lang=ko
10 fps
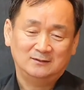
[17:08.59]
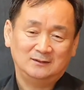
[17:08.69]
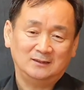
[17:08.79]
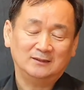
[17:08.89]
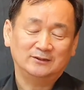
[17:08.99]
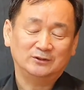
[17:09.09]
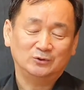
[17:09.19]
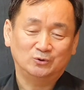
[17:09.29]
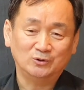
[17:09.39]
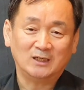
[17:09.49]

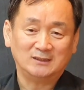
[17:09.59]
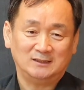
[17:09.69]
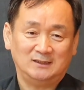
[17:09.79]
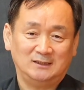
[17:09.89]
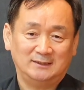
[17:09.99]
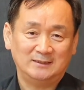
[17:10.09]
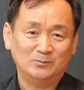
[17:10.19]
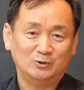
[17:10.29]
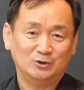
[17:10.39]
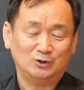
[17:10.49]
이것은 두 가지
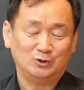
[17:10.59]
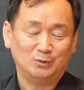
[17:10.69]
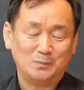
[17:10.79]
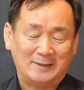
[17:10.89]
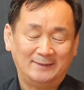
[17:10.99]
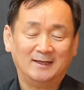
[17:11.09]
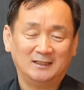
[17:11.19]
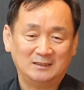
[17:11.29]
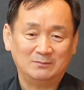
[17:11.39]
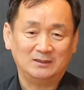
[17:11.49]
질문을
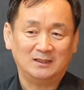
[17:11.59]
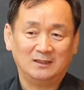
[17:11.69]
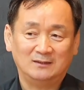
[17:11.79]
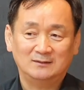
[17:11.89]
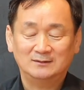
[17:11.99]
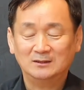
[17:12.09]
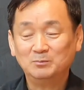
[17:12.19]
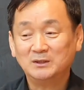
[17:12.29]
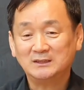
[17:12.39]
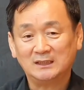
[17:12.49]
만나게 됩니다.
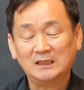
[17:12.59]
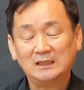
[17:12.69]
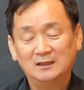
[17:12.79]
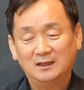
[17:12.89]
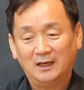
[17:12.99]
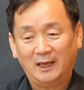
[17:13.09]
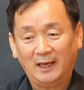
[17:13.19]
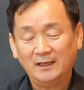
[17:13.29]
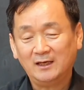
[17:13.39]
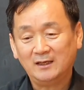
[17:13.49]
첫 번째,
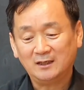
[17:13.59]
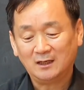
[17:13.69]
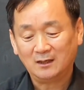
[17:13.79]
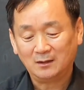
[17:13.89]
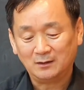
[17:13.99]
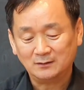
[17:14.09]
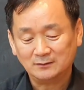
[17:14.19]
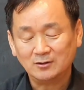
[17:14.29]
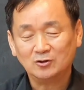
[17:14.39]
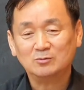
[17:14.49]
AI가
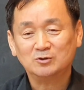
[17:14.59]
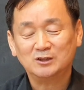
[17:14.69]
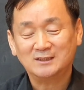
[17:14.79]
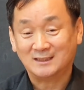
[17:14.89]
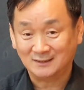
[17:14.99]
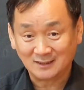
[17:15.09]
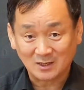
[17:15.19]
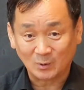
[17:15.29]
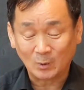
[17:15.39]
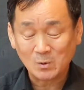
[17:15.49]
설교문을
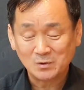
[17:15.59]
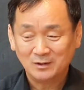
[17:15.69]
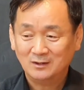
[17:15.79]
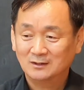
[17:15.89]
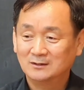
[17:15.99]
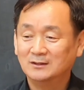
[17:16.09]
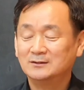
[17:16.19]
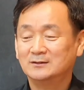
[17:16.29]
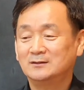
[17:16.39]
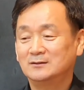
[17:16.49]
작성하고
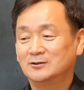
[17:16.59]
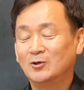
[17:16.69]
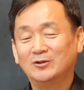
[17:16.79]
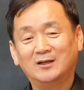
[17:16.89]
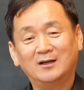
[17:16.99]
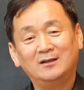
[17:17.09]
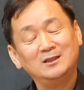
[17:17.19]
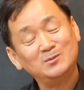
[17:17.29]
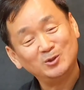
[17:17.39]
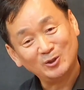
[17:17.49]
그것을 설교자가
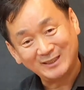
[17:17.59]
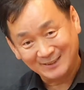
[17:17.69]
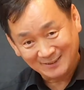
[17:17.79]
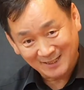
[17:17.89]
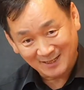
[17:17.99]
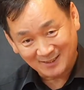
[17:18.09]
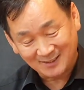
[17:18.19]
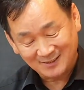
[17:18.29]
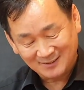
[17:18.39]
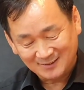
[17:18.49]
읽으면 되지 않느냐?
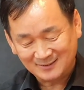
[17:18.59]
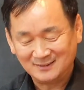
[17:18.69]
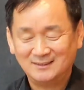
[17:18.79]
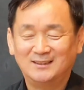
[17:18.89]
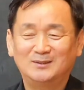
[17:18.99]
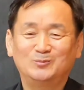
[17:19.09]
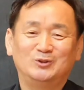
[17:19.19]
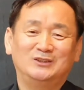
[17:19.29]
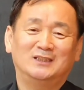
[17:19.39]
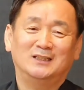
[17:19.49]
이러한
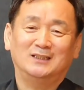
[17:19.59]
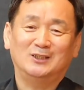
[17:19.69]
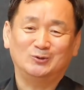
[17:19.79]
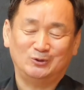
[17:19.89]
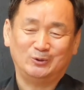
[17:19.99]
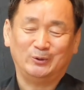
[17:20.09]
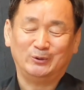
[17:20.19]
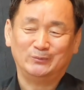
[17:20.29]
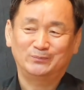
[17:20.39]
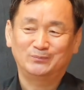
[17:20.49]
문장이 될 수
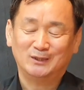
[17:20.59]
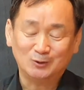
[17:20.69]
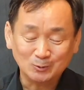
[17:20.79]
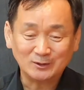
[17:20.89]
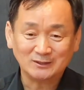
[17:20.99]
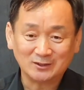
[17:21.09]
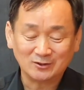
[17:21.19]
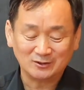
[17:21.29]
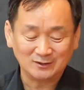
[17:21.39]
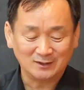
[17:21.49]
있고요. 두
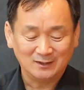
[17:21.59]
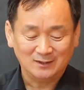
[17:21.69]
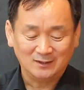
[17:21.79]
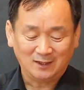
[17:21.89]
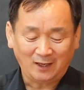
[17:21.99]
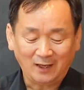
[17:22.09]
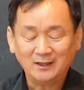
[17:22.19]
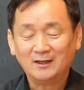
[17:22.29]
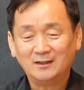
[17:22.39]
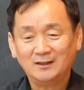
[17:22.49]
번째로는
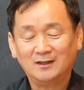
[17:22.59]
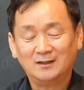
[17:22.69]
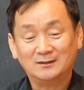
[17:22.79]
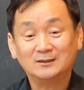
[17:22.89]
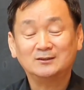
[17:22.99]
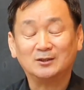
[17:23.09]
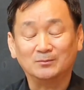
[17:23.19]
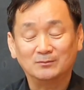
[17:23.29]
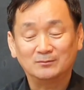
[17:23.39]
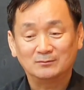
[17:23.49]
AI가
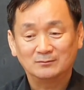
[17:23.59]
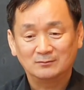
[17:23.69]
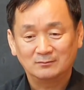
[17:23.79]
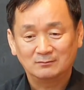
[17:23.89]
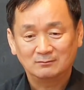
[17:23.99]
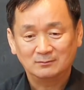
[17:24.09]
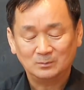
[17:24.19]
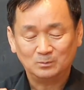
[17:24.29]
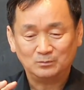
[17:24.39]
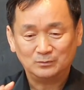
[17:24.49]
직접
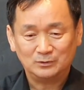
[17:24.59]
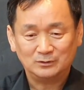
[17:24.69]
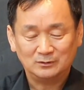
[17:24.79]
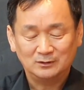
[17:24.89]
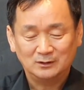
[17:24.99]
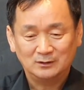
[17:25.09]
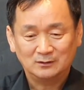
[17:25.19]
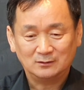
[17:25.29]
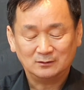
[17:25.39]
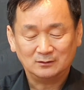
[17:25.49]
음,
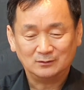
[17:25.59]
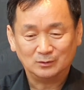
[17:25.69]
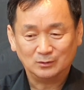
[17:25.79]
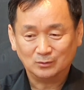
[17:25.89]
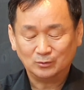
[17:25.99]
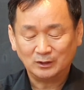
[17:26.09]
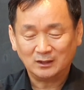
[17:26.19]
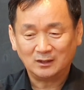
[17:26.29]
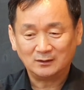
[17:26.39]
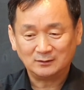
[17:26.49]
그
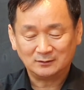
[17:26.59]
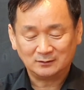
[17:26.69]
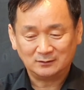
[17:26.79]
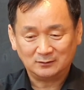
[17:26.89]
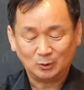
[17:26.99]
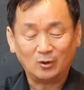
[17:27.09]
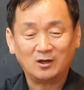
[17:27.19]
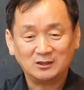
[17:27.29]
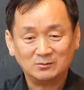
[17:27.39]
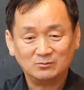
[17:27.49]
우리가 그
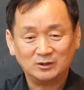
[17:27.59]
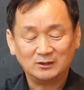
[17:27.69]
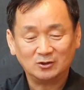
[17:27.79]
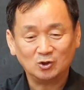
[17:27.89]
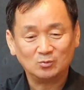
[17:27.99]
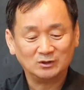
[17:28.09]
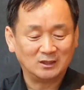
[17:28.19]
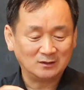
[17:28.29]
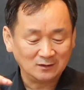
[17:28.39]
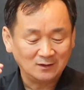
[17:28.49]
돌아가신 분의 설교
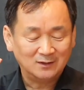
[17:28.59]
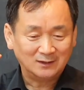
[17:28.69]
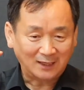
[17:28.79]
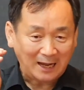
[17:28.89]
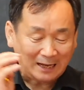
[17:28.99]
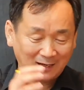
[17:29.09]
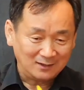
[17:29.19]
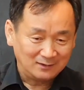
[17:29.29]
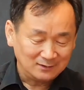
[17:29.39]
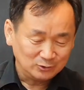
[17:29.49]
문장을 다
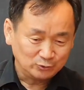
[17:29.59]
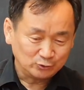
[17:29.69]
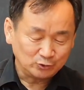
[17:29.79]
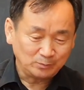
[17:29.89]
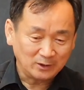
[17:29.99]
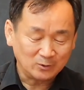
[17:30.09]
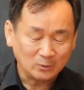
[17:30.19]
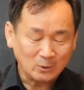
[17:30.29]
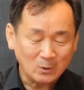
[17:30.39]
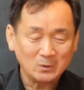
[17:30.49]
주입해
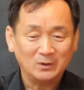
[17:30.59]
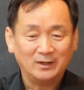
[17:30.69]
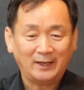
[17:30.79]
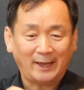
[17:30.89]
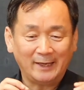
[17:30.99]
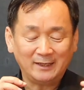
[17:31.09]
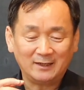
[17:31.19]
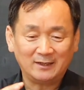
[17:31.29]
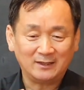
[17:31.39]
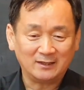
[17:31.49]
놓고
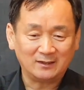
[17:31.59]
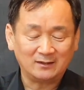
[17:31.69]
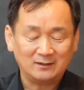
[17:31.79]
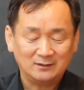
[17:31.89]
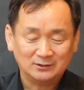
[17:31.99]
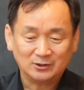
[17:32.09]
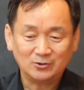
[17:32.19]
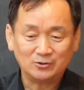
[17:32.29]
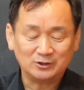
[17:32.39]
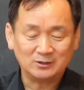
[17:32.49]
AI에게
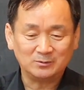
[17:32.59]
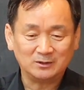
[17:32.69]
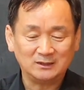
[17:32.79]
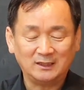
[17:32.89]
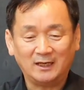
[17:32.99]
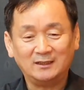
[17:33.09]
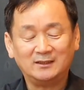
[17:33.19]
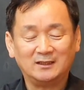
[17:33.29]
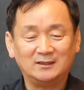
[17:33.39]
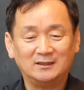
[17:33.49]
설교를 시키면 이
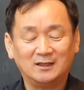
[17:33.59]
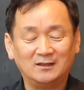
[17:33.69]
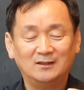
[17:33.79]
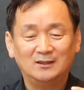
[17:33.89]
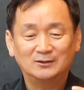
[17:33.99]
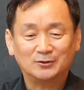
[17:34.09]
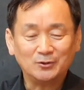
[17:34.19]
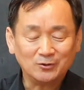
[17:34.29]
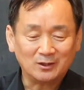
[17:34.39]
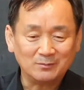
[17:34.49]
AI가
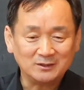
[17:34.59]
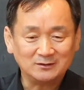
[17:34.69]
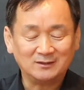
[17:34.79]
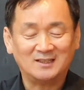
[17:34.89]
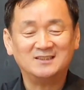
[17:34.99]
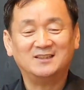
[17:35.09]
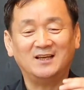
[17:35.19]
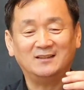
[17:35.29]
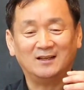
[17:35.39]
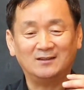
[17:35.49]
설교를 하면서 다시
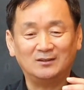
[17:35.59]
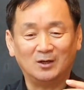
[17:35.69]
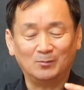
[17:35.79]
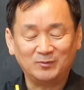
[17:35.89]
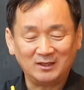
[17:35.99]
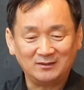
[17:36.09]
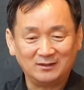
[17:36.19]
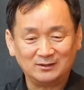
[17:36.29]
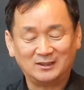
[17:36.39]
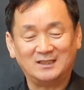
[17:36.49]
데이터를
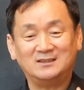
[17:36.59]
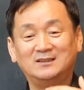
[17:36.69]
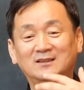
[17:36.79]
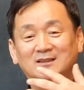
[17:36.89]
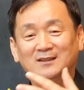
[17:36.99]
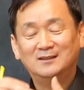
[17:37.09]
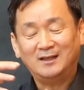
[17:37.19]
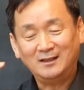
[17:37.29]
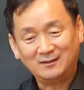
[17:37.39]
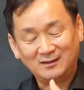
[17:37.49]
업데이트해서 다시
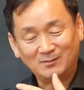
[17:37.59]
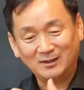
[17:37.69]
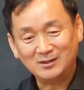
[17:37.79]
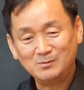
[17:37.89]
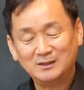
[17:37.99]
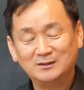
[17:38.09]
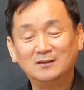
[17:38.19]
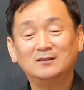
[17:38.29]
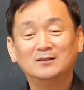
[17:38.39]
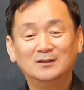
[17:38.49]
데이터를
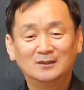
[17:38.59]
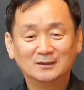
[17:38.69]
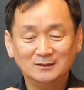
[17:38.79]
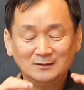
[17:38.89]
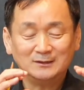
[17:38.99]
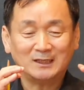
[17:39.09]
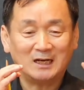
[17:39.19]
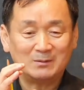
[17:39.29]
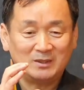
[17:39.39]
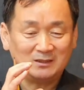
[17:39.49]
만들면서 그
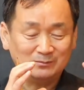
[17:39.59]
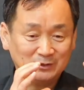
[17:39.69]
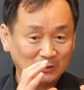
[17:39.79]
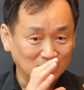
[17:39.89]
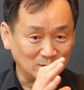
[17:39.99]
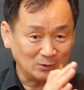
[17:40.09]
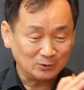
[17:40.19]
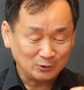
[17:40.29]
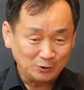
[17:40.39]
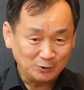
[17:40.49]
사람의
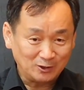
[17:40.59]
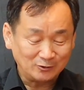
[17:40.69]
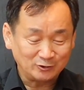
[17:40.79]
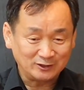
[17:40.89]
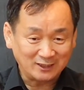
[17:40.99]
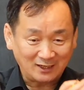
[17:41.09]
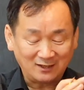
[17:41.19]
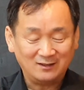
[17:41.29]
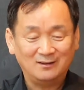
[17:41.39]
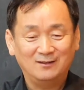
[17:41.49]
음성으로 설교를 할 수 있다.